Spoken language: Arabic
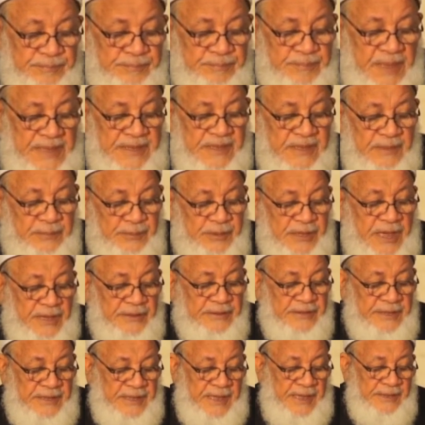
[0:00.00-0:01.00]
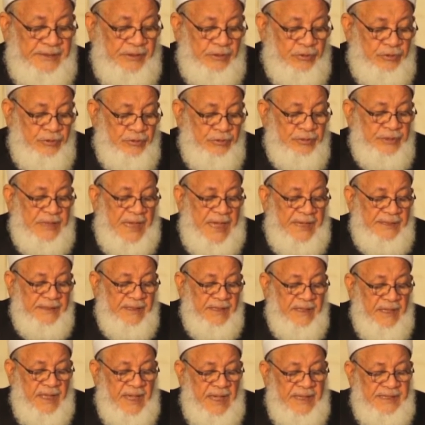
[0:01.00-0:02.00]
بس بشرط ايه ان يكون ان
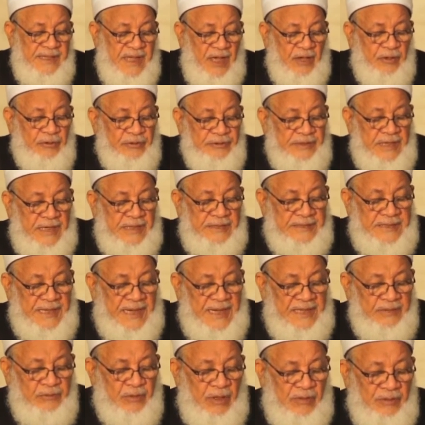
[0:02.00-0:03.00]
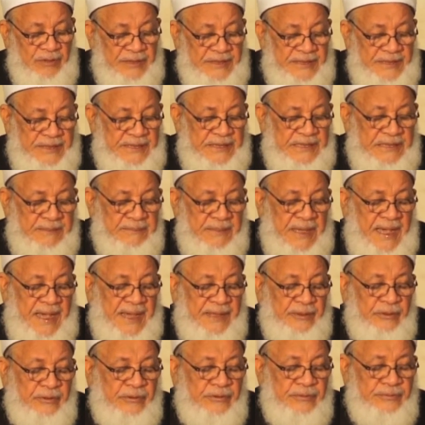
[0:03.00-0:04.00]
ان يخرج الجهاد وهو ايه
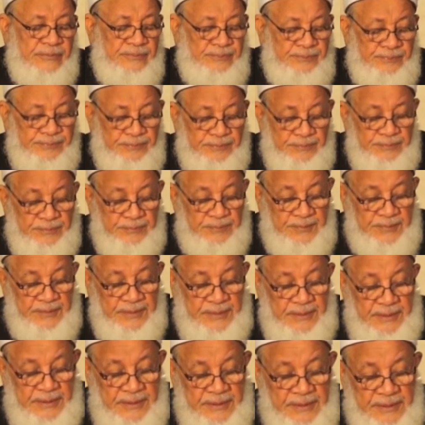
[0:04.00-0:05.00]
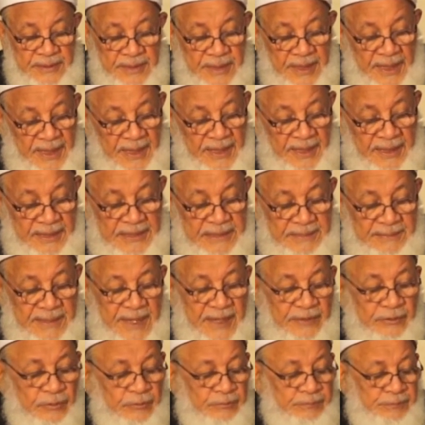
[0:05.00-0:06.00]
ايمان اه
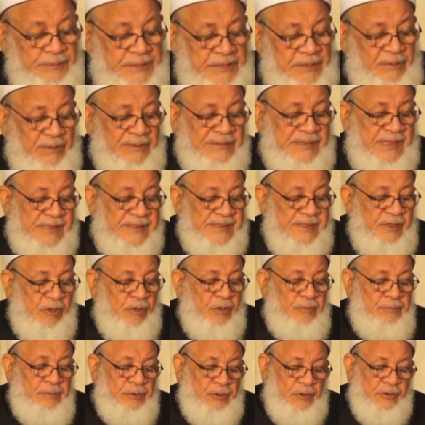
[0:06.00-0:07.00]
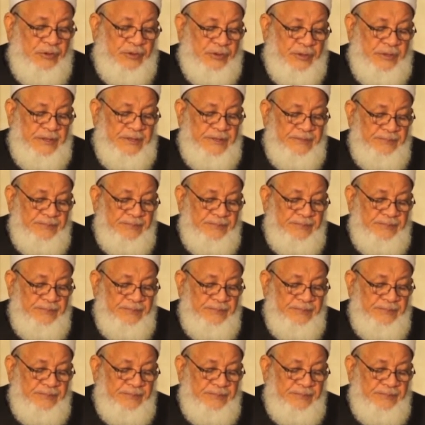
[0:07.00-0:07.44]
ايمان بي وتصديق برسلي